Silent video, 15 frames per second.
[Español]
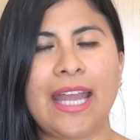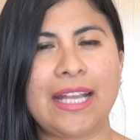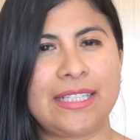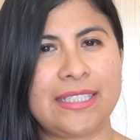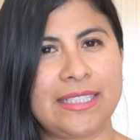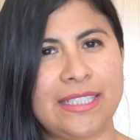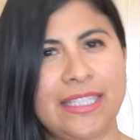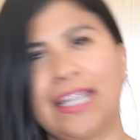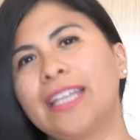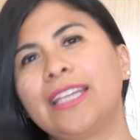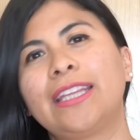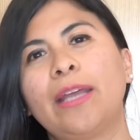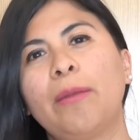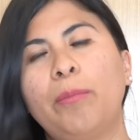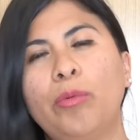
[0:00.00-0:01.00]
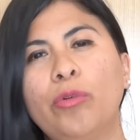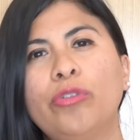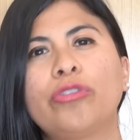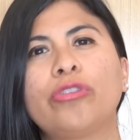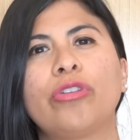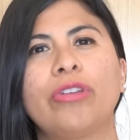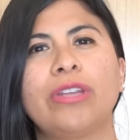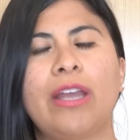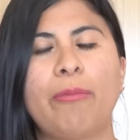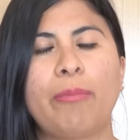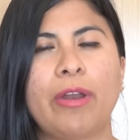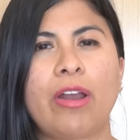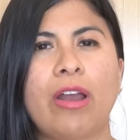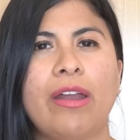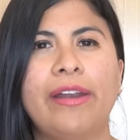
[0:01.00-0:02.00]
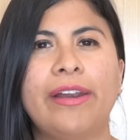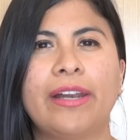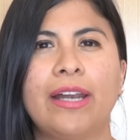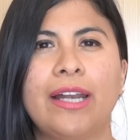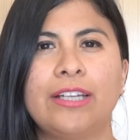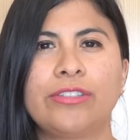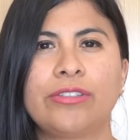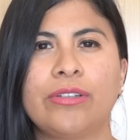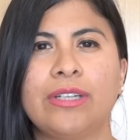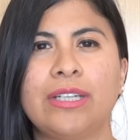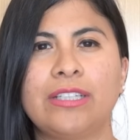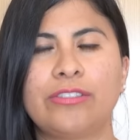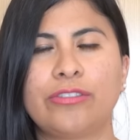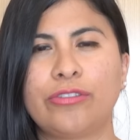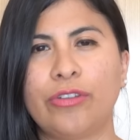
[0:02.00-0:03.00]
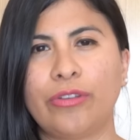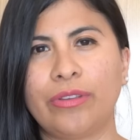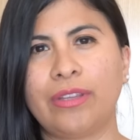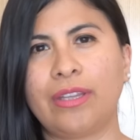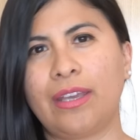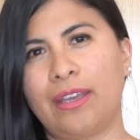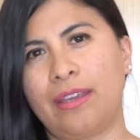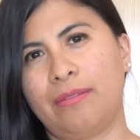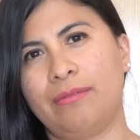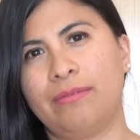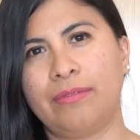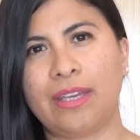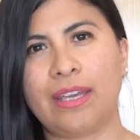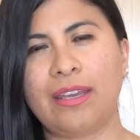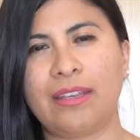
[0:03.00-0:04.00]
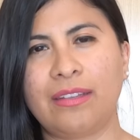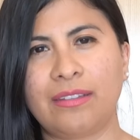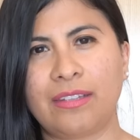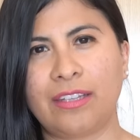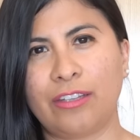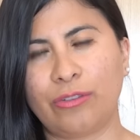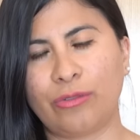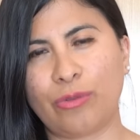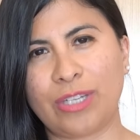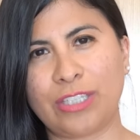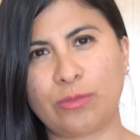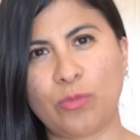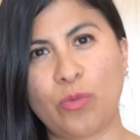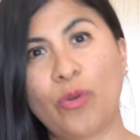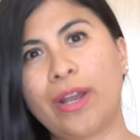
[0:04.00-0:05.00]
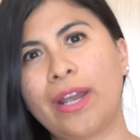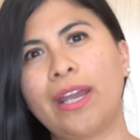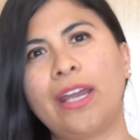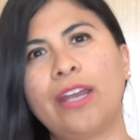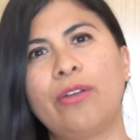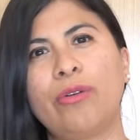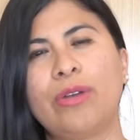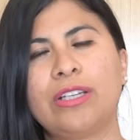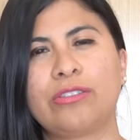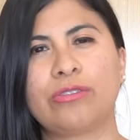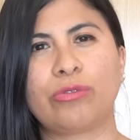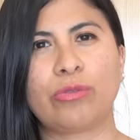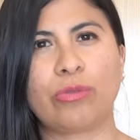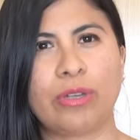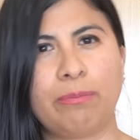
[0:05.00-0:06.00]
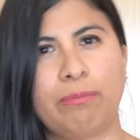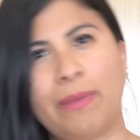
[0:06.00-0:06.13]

el siguiente punto ya para relaciones donde es tu ex mujer o es tu ex